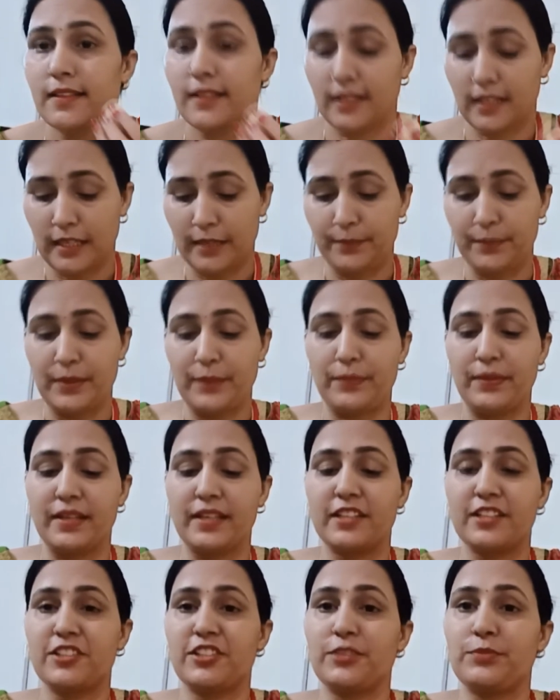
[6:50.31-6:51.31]
आप ये
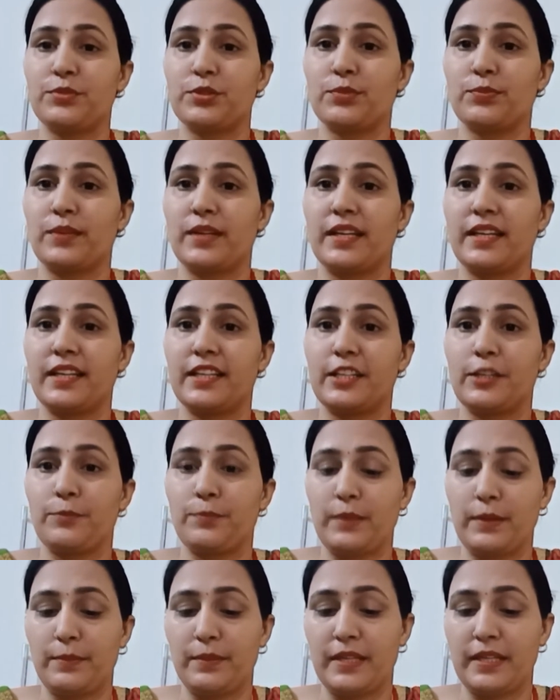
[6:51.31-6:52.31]
फिंगर टिप्स पे इन
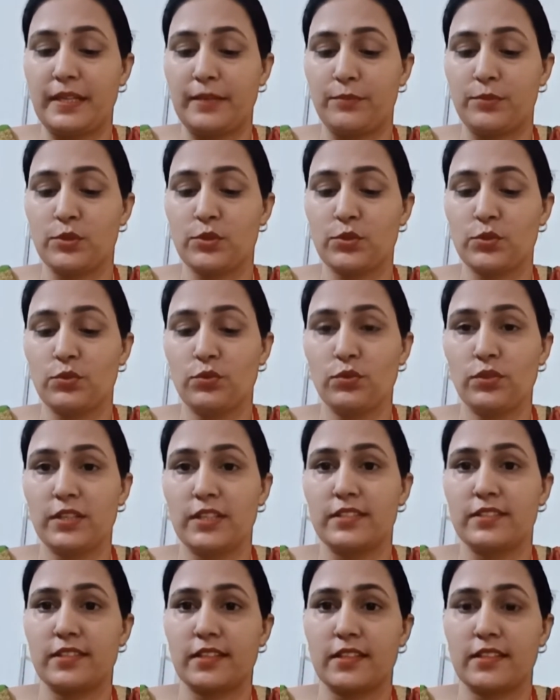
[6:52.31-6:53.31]
पे भी आप इसको
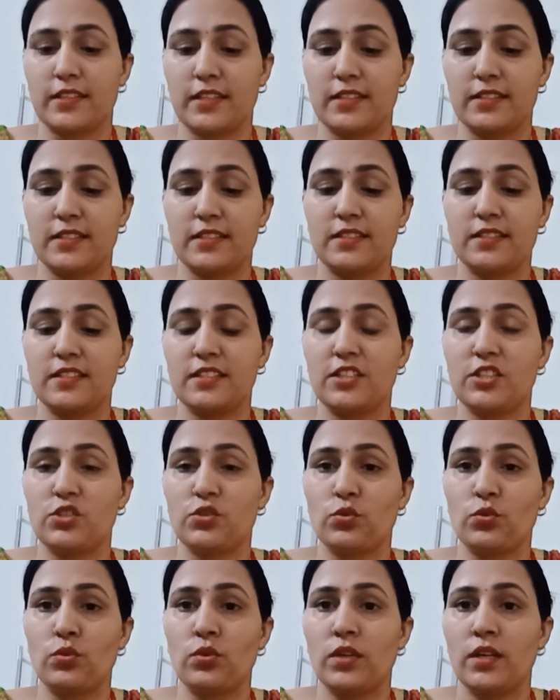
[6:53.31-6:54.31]
कर सकते हैं ये
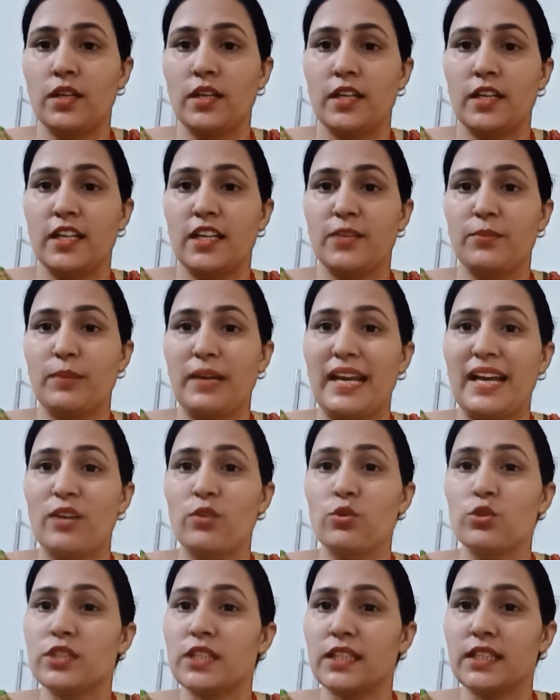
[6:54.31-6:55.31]
जो ब्लैक
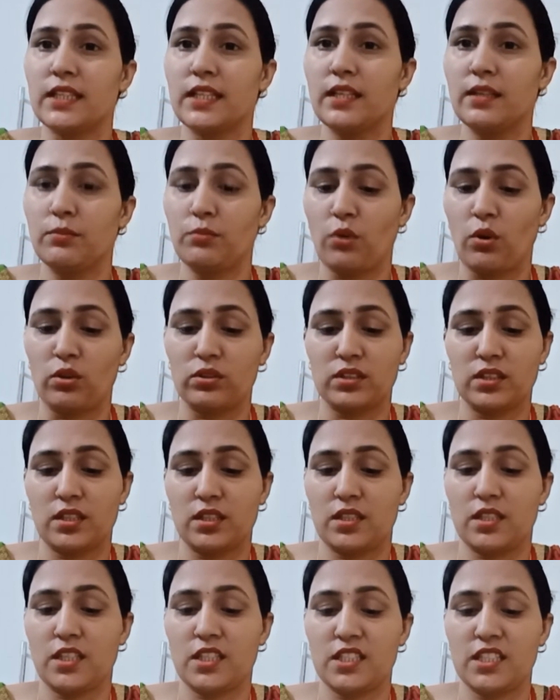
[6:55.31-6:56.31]
हो जाते हैं बहुत
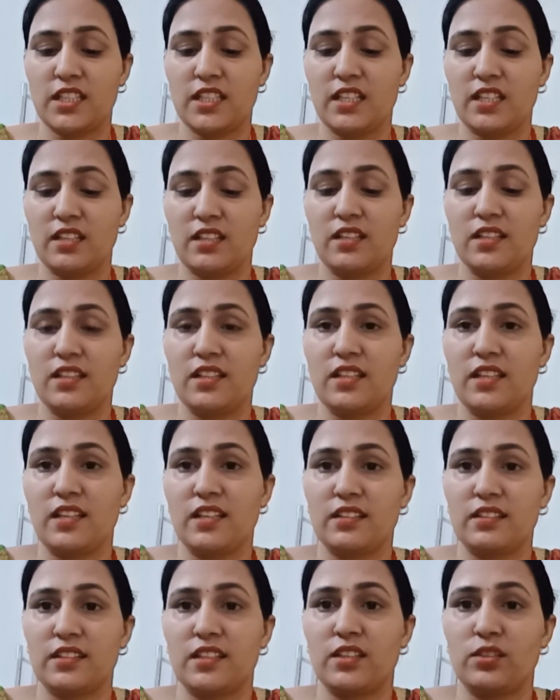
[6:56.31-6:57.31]
अच्छे गंदे
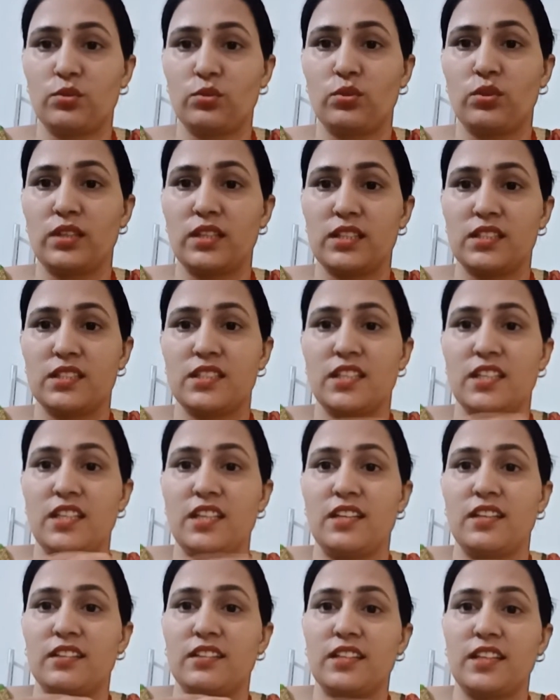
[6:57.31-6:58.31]
लगते हैं तो ये अच्छे नहीं
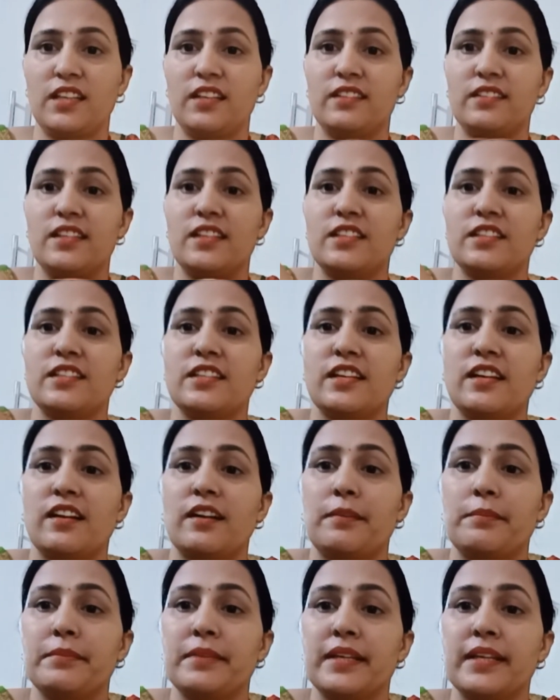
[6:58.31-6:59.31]
लगते हैं देखिए
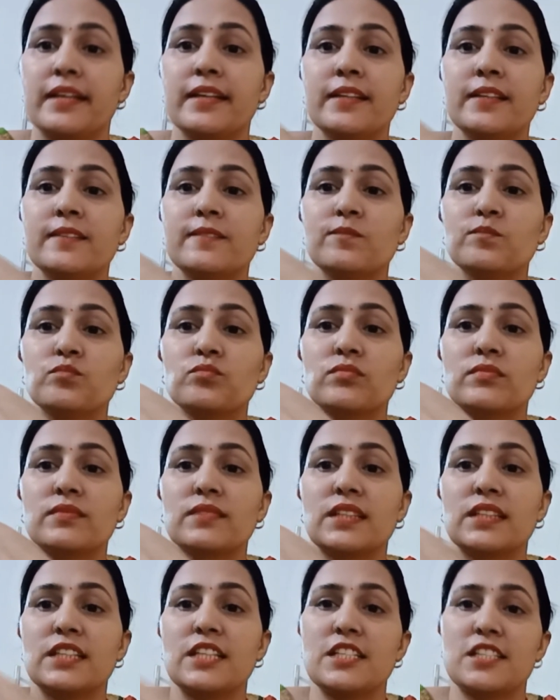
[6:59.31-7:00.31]
आप मेरे
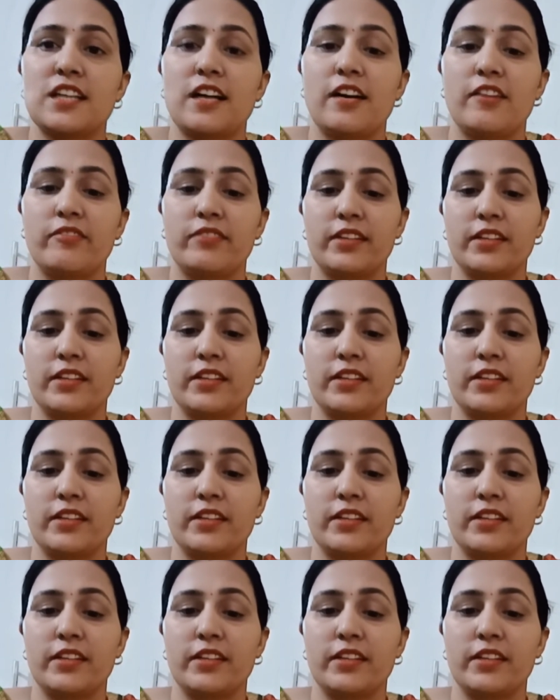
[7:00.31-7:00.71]
कितने साफ है